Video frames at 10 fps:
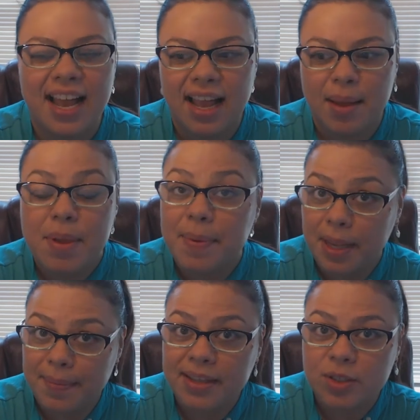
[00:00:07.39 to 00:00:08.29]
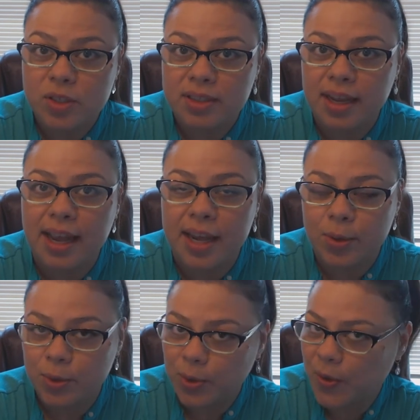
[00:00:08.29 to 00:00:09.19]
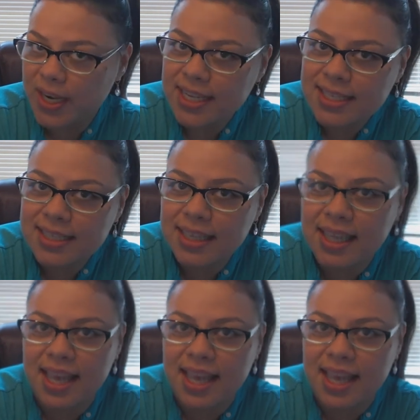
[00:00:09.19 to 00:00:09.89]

a mi prima y socia Carilu Torres,